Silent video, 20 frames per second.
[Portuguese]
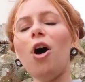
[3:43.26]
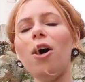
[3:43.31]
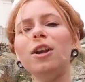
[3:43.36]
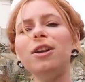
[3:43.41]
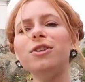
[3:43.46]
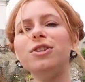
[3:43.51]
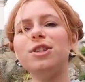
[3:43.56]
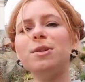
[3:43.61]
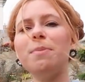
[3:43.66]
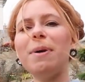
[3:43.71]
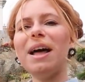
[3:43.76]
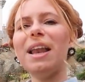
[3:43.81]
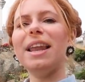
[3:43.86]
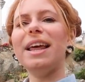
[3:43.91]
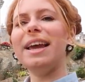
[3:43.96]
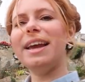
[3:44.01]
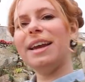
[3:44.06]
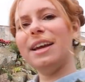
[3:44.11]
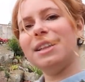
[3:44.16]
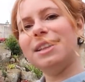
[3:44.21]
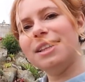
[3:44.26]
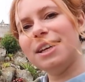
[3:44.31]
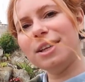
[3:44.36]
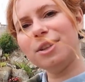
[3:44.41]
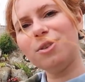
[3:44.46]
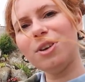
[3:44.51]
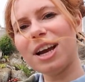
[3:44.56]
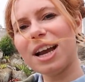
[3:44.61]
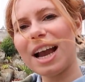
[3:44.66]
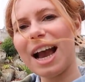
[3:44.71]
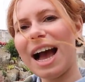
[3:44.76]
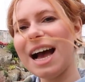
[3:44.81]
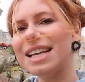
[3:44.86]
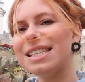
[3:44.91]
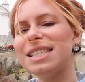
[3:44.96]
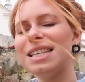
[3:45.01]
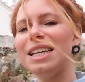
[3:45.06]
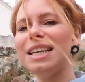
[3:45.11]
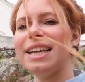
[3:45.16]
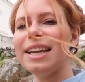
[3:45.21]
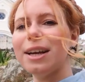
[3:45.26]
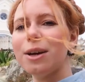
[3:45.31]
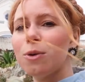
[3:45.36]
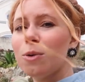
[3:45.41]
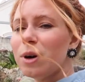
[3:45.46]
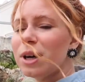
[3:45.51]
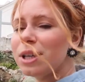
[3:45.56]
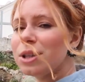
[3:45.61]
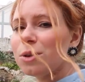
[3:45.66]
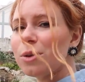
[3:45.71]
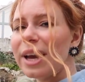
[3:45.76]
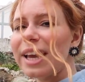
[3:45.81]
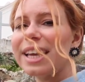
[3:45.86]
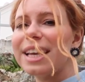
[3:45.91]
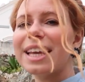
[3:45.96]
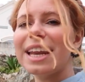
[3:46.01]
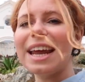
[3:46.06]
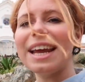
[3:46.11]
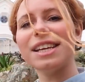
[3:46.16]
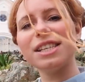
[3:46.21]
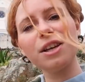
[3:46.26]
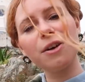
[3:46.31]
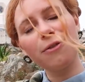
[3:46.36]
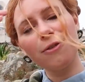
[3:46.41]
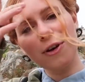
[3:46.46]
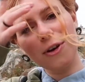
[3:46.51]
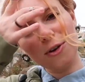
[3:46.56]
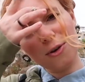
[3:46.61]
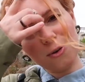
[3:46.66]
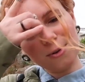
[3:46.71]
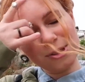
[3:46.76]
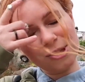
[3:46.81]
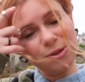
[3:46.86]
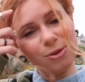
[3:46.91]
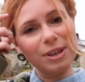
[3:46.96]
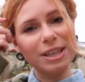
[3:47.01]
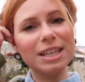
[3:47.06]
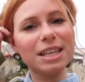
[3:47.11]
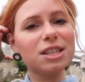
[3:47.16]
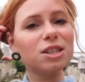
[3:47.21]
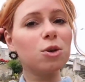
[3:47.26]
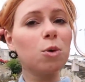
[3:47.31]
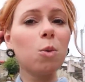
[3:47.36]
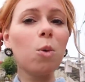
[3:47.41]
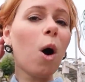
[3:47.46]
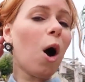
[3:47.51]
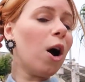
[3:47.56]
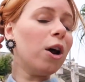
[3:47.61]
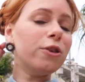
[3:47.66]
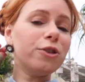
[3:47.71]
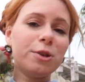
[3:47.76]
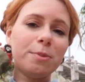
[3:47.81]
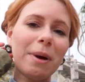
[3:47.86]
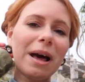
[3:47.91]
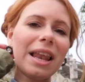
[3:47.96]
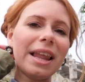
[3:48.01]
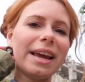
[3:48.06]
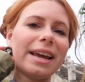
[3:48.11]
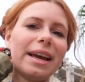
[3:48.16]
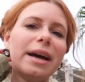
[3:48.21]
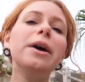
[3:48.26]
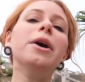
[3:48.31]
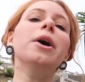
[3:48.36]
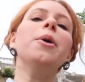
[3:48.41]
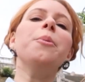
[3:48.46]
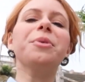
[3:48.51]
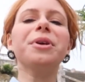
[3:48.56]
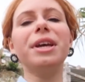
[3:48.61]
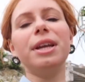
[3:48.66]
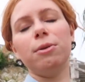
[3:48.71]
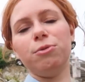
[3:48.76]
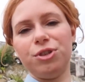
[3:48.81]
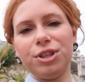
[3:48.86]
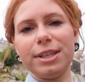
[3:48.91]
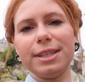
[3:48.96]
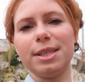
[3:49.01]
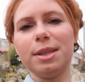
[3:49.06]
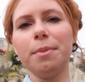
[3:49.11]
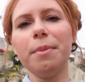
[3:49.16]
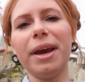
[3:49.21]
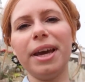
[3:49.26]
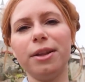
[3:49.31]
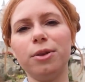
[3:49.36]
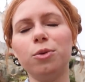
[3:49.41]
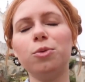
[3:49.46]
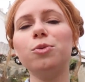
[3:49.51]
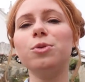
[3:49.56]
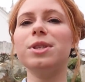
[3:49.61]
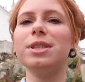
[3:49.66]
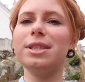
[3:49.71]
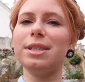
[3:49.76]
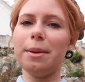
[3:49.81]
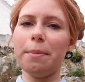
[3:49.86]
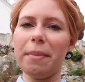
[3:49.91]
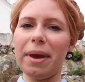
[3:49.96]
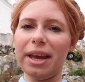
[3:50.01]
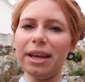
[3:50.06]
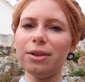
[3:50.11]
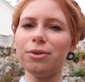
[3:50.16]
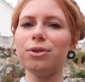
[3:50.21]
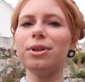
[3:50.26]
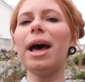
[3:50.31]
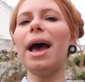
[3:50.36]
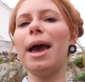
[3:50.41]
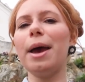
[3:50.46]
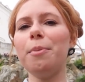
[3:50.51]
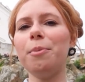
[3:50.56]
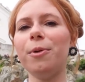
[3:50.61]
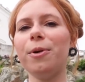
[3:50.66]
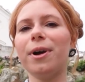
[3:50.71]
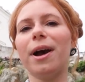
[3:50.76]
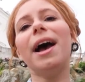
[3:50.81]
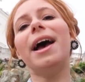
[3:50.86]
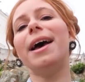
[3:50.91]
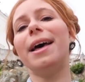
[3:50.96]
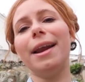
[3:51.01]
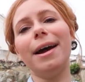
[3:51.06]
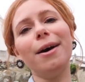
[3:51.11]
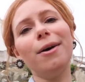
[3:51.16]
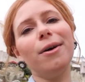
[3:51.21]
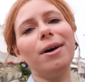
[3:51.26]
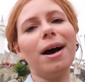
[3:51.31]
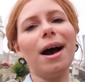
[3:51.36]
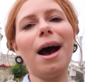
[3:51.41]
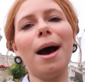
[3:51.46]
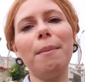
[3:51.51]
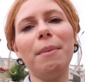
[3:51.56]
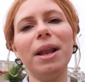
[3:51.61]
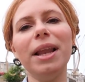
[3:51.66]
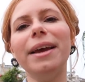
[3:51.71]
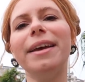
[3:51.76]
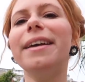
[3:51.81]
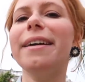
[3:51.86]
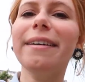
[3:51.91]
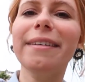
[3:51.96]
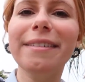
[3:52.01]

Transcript: Óleo de baleia. Tanto a casa ali quanto a igreja foram construídas com óleo de baleia porque não tinha cimento. O cimento da época era a baleia.